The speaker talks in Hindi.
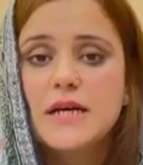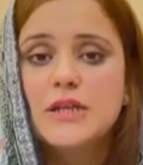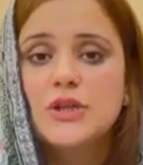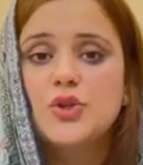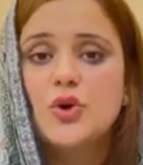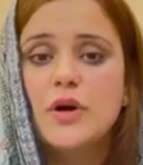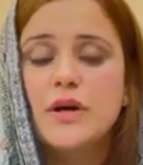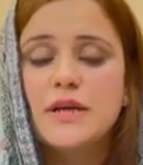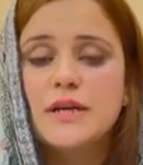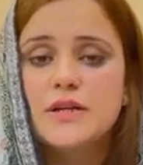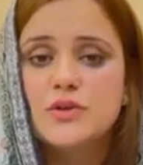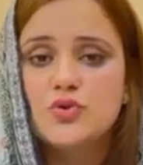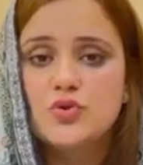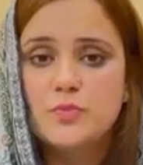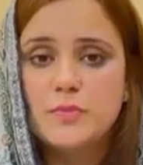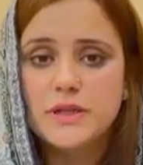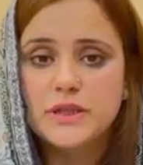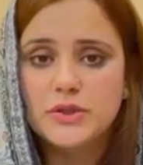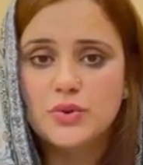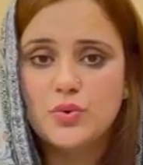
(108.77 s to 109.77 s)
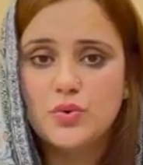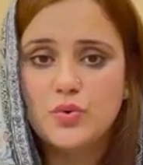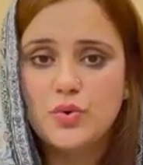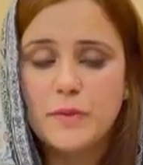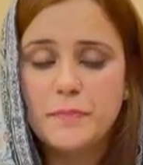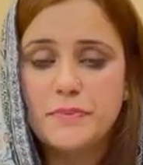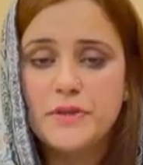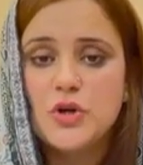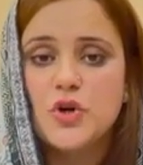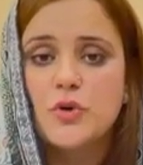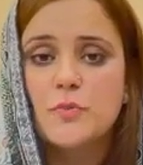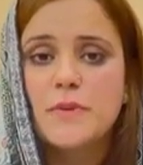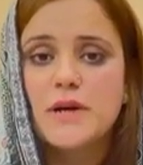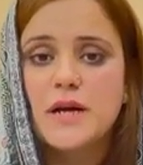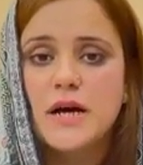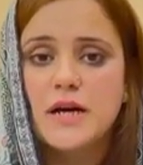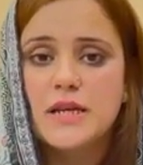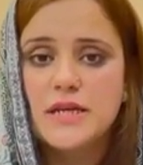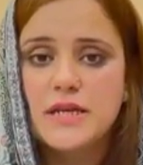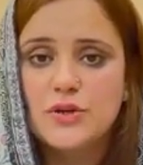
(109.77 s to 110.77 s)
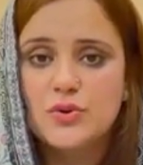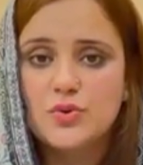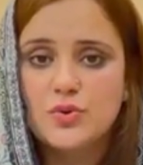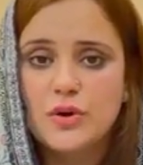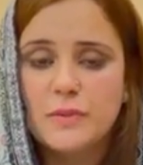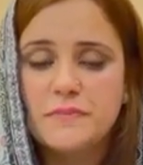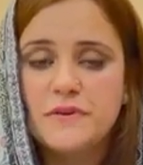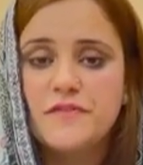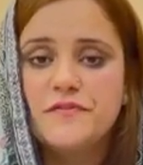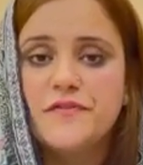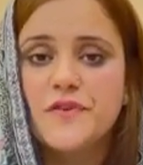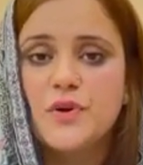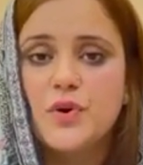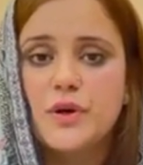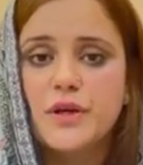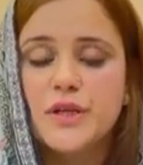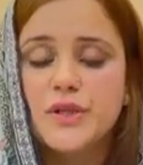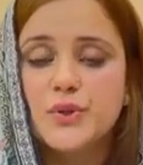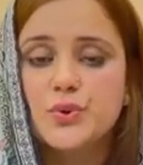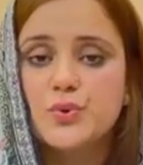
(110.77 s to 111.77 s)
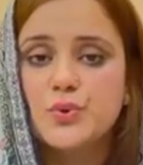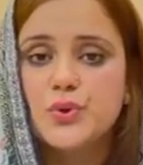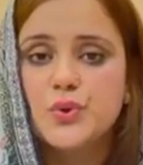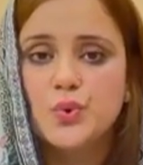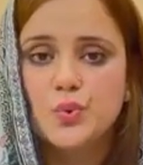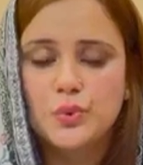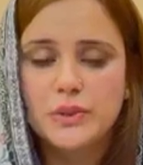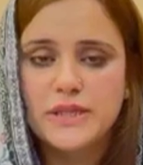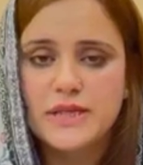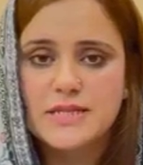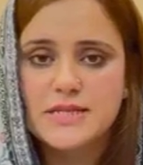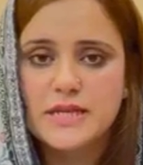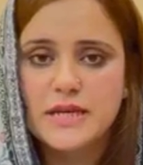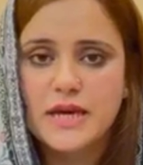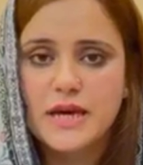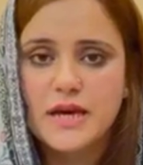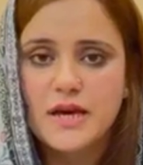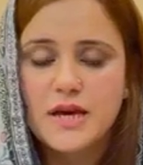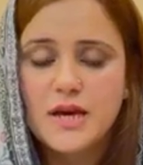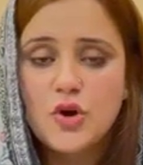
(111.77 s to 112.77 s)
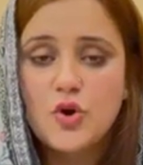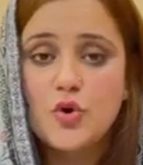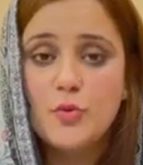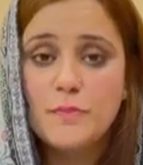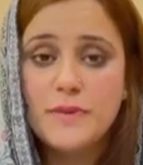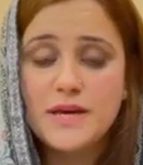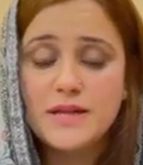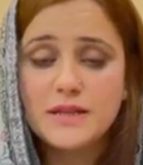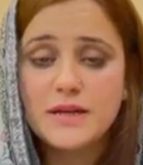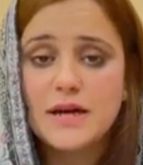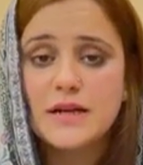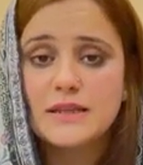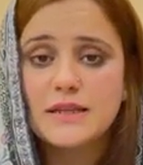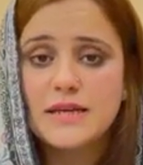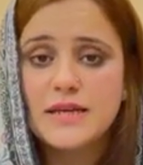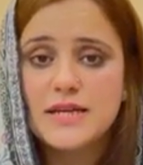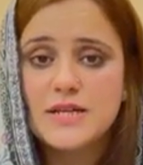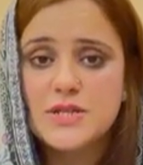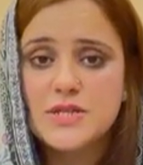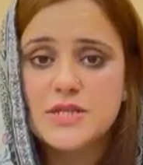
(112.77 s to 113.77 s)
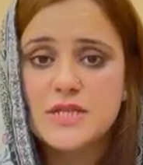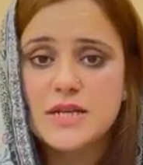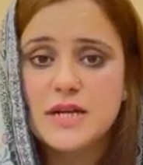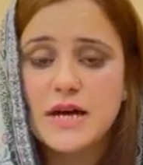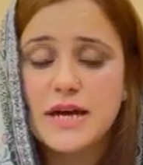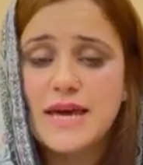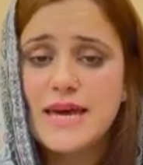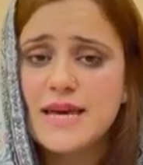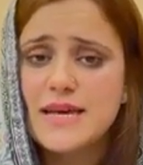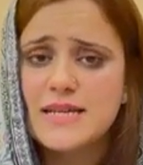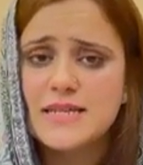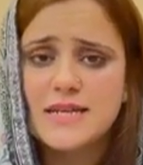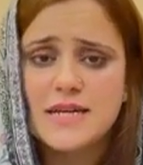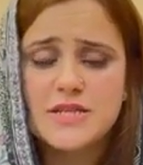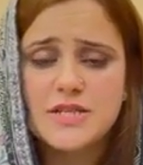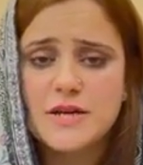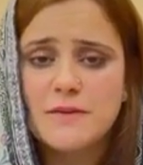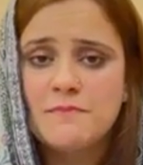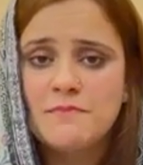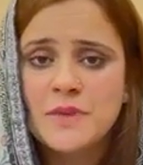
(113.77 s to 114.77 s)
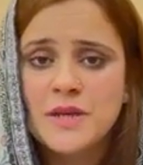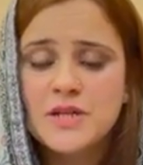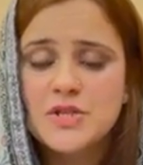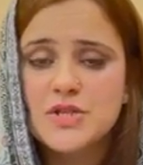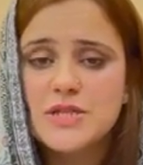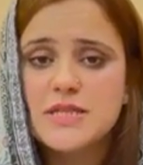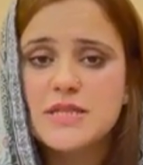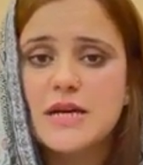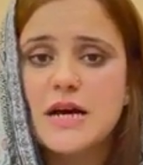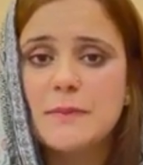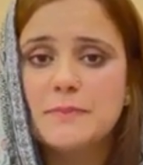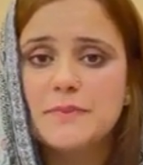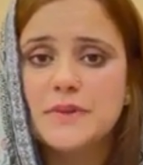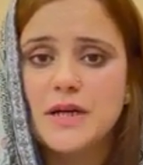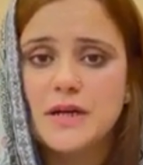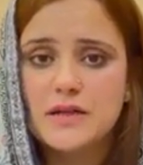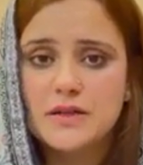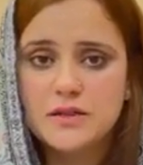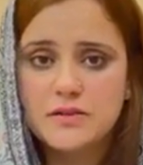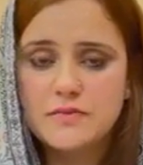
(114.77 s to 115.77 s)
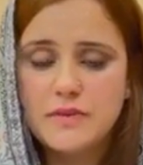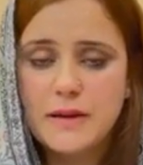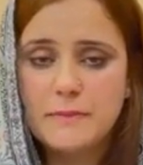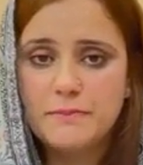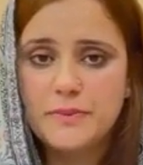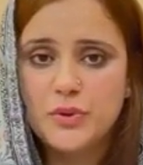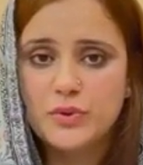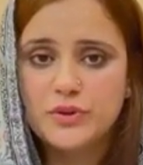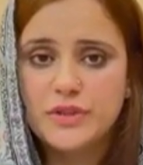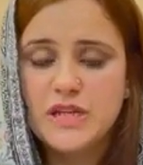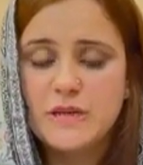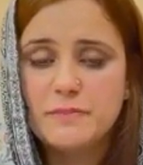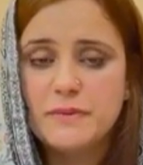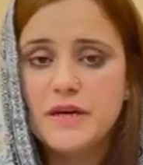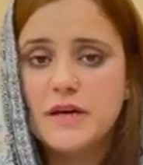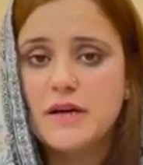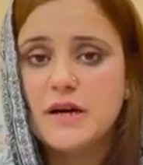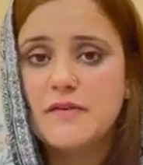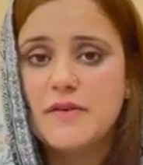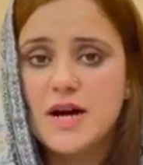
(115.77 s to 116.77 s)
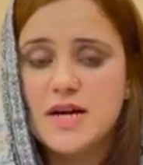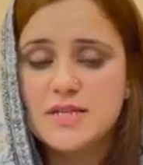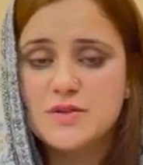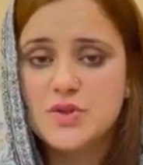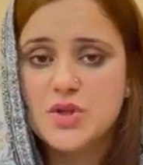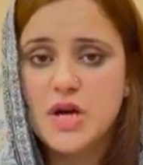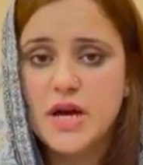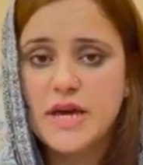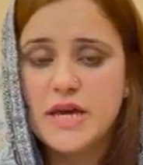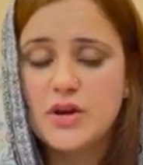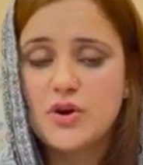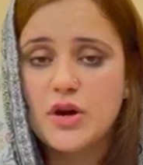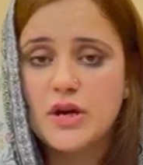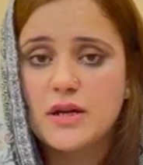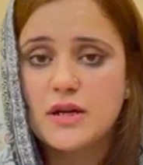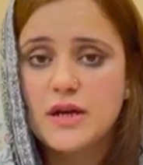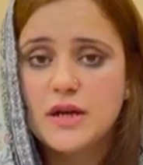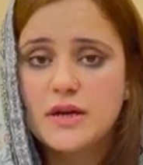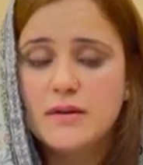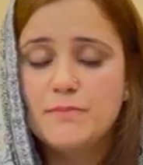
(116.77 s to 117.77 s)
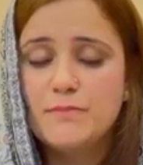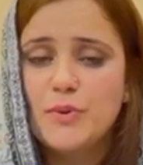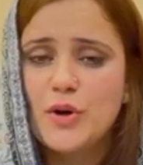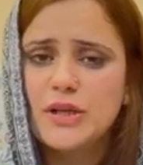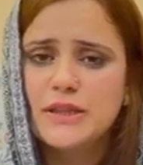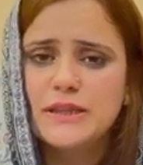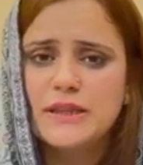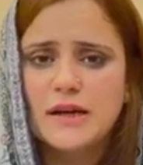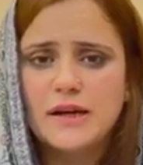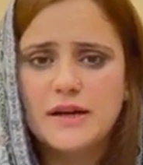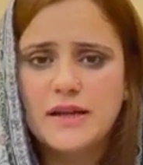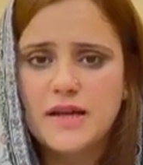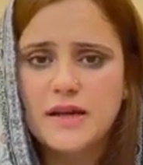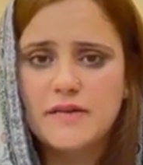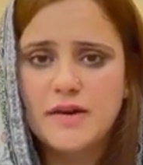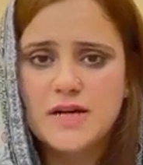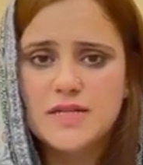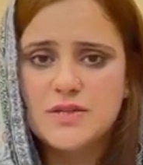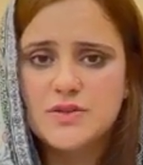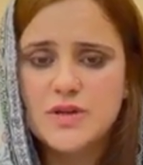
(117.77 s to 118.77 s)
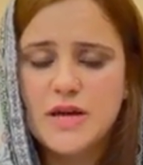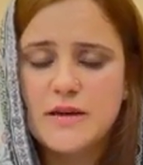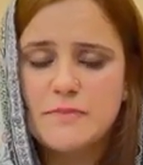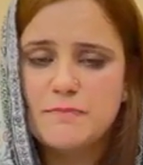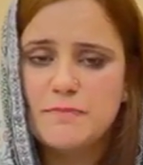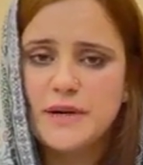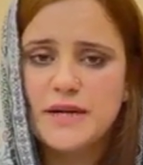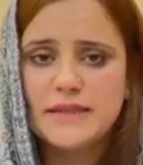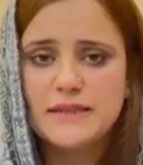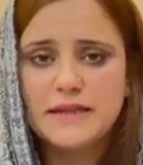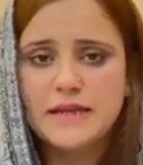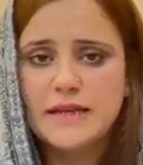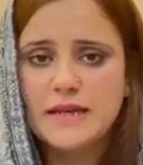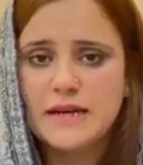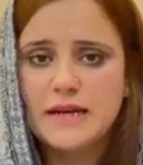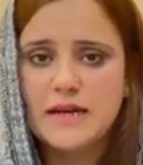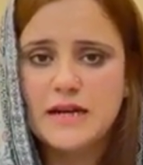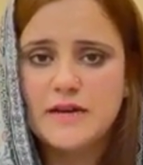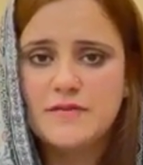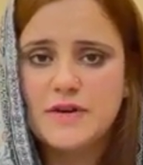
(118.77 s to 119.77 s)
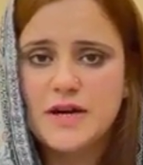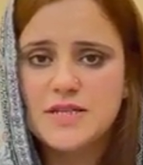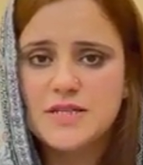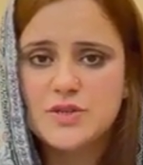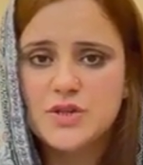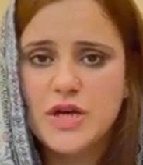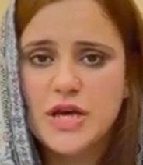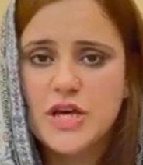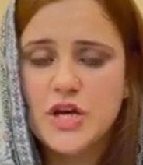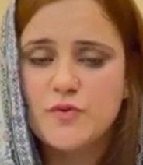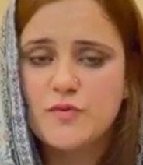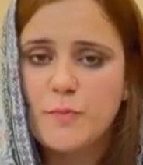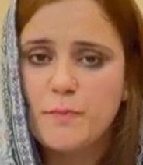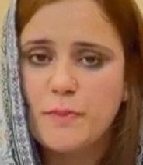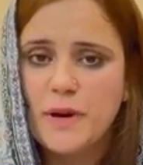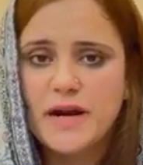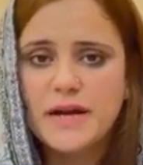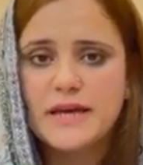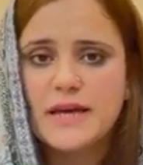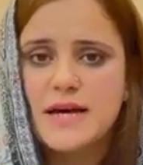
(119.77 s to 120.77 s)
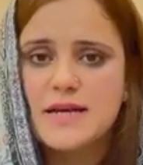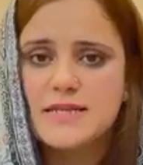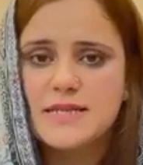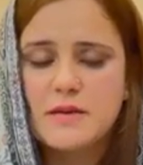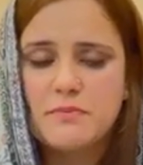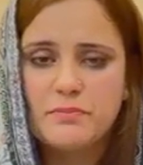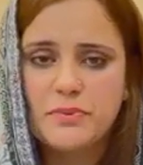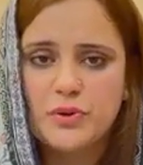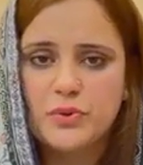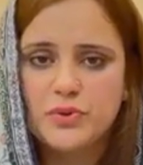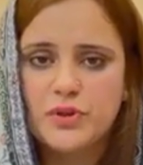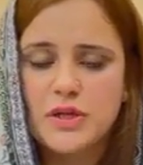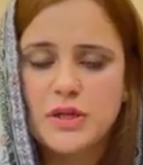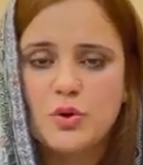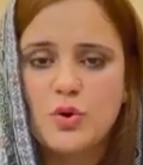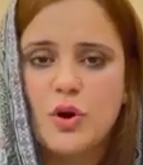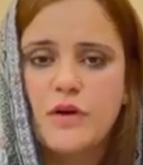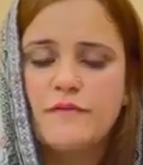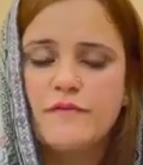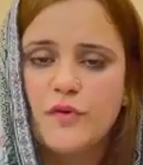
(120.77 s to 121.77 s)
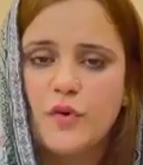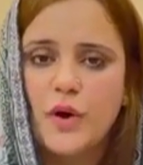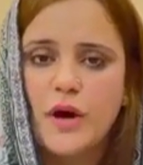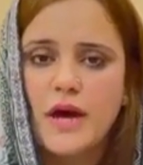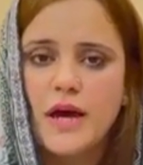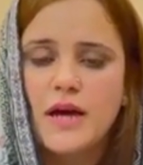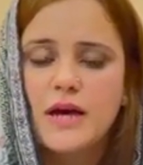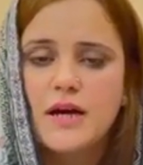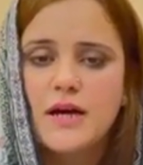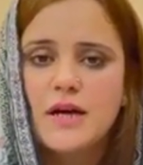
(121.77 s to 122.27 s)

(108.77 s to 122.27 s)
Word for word: दौर हुकूमत को अपनी हुक्मरानी को अपनी फिरौनीत को तूल दे सके उम्मीद करते हैं कि जिस तरह एक ही जज है जिसने अब तक एम पी ओ थ्री पे आवाज़ उठाई और बहुत तगड़ी आवाज़ उठाई बड़ी दलेराना आवाज़ उठाई और वो पड़ गया इस एम पी ओ थ्री को और वो है